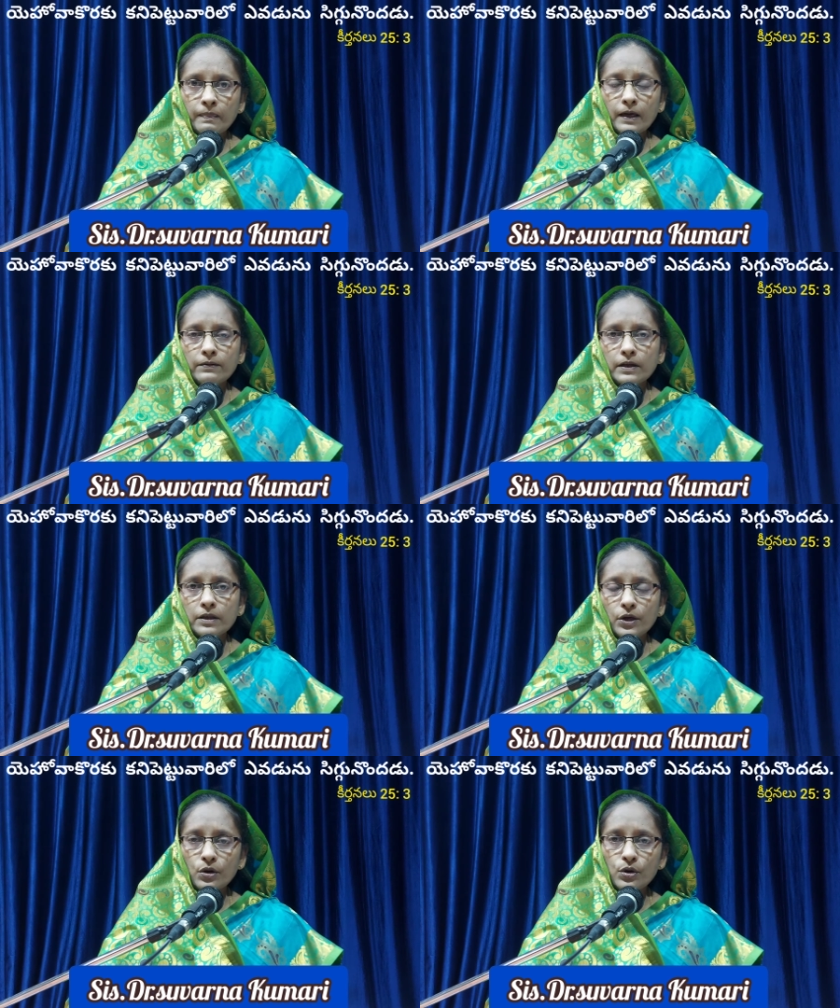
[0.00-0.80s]
తర్వాత
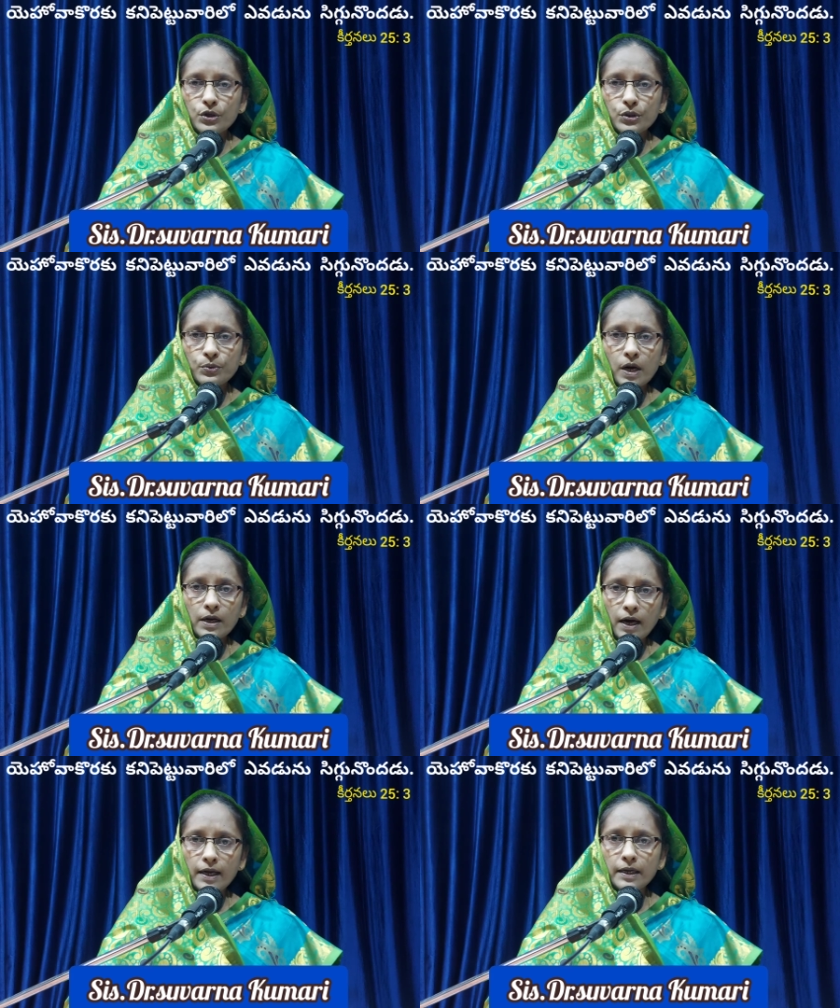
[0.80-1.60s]
యహోశివ
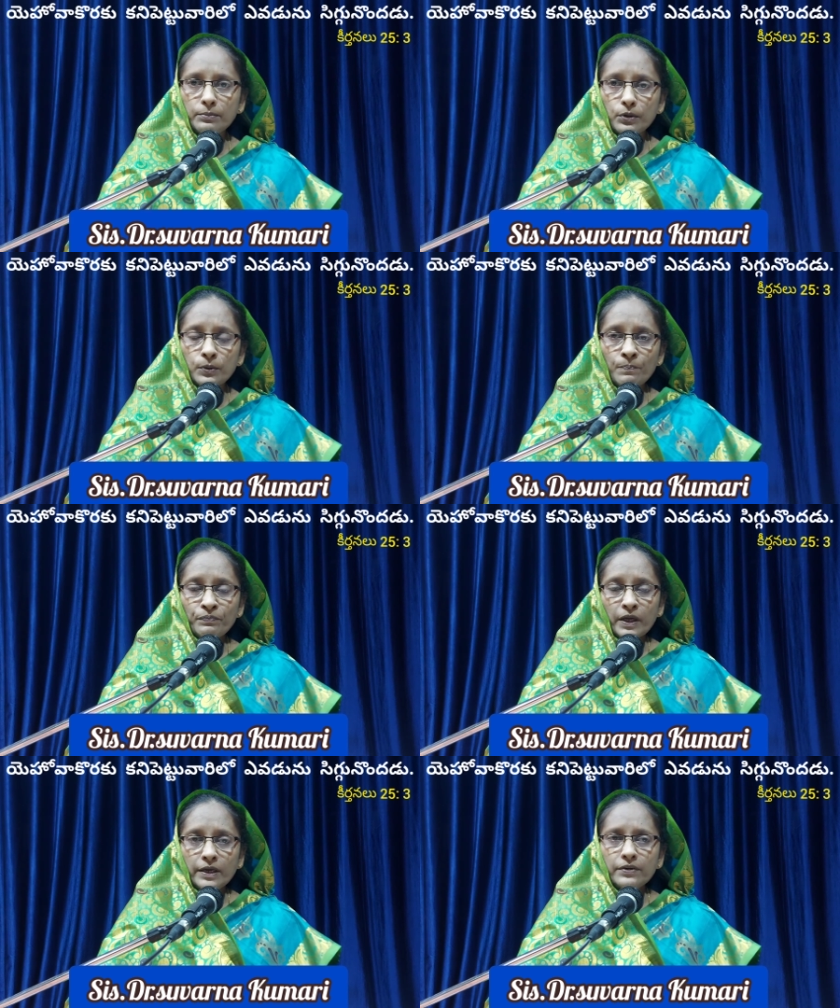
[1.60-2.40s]
కాలేబులు
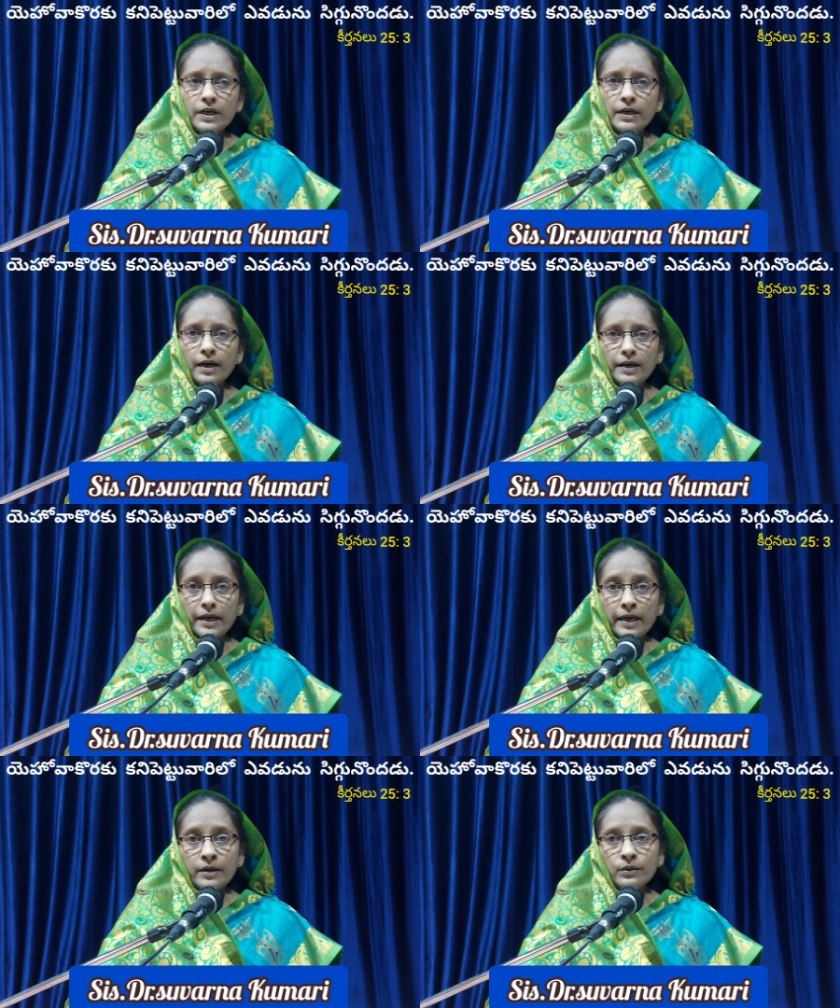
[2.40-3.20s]
ఈ విధంగా
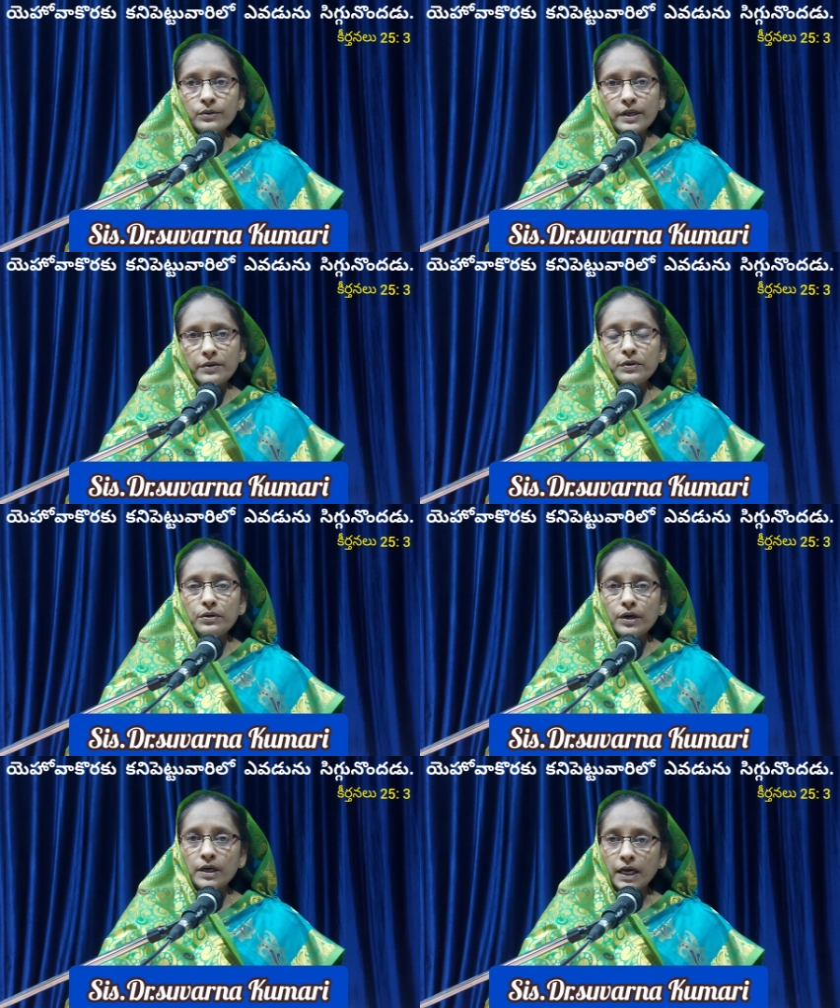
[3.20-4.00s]
అనేకులు దేవుని
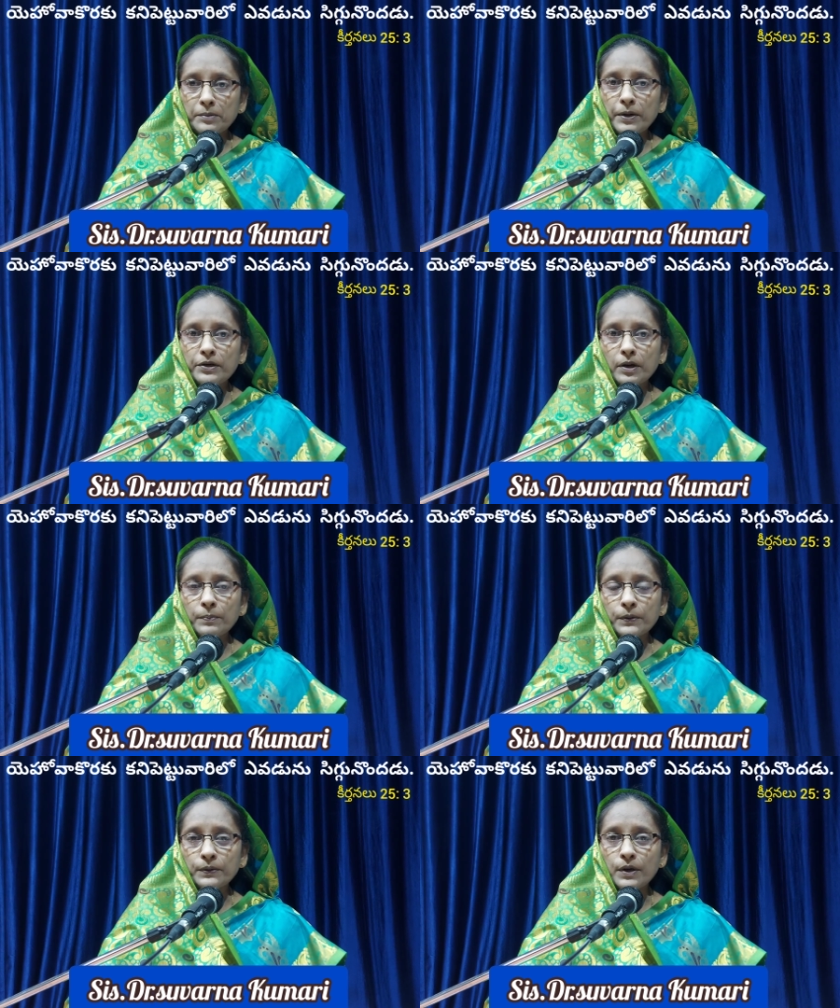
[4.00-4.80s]
కొరకు
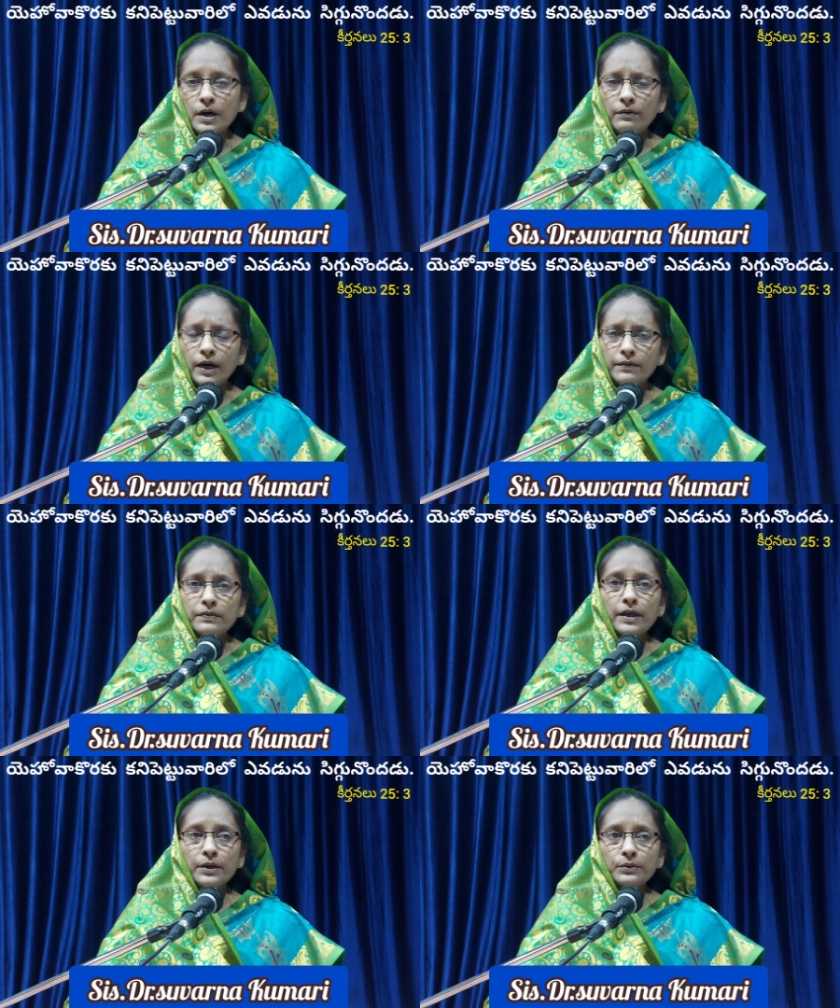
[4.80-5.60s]
కనిపెట్టినప్పుడు
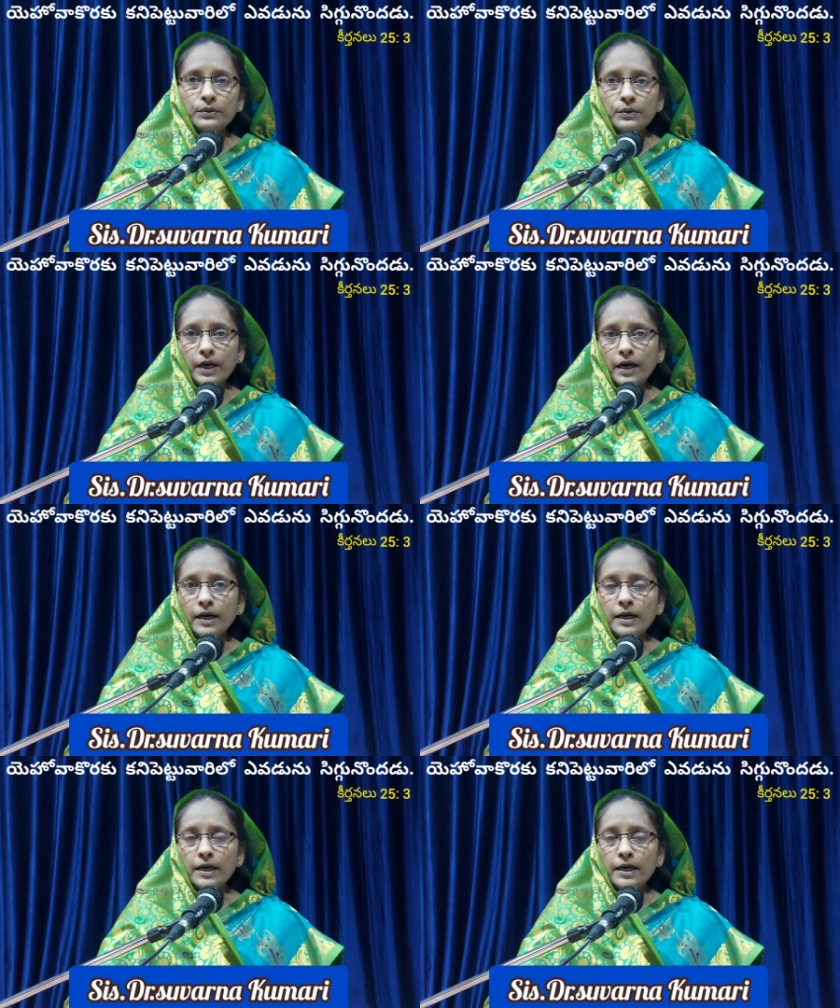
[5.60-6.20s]
వాళ్ళందరూ కూడా